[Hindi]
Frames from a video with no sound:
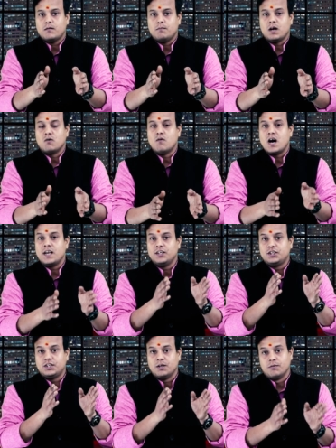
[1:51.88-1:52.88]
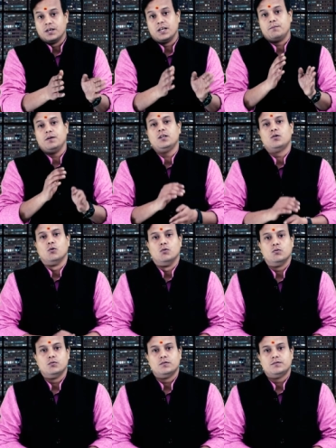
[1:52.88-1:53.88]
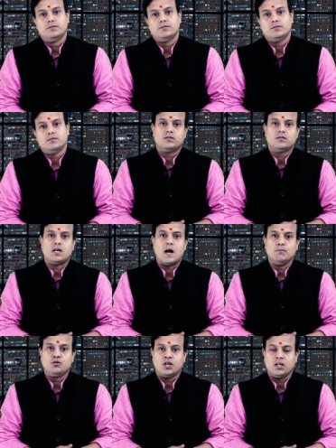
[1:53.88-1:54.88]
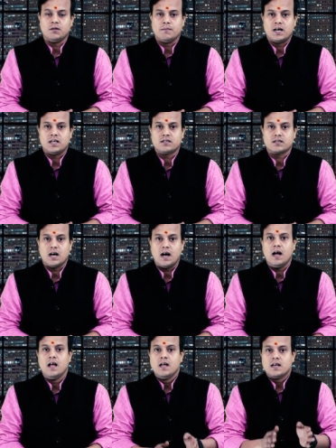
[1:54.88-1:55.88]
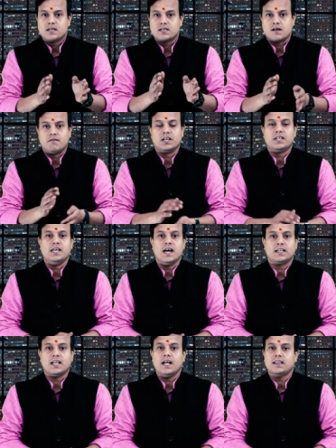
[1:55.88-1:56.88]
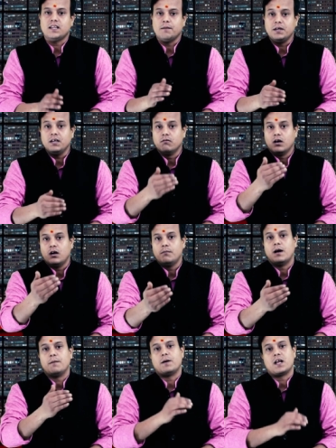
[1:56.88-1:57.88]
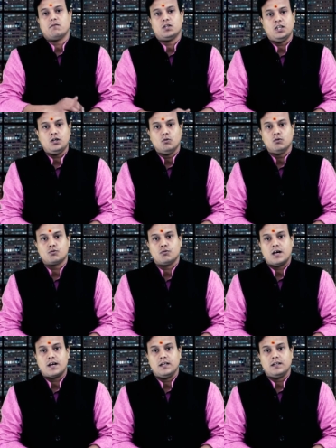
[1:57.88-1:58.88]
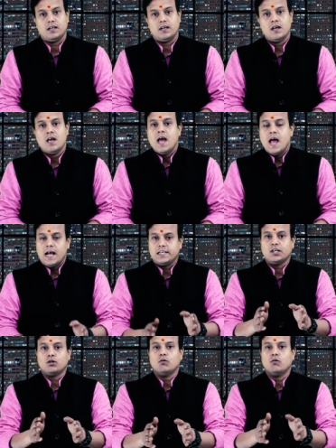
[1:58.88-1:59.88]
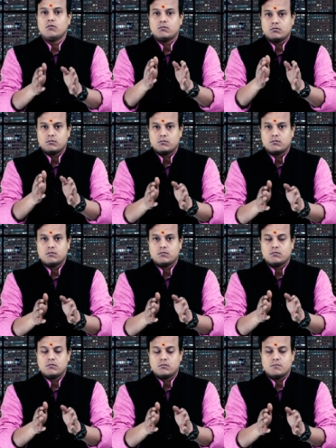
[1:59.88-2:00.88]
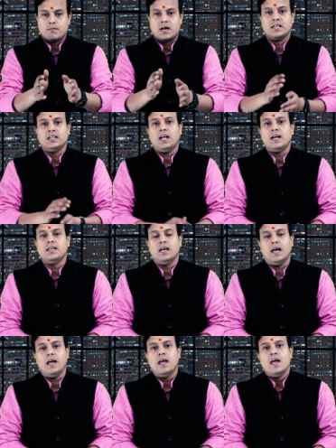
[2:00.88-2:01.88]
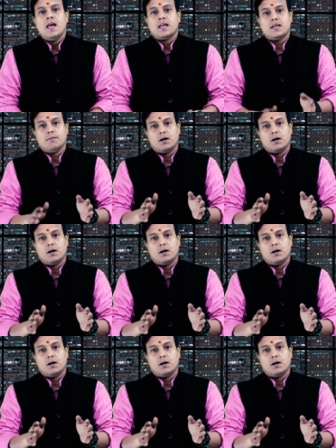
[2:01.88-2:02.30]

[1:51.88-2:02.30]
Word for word: भगवान शिव ने भी तो रामचरितमानस का श्रवण किया था तभी वह माँ पार्वती को सुना रहे थे ऐसे तो मान्यता यह है कि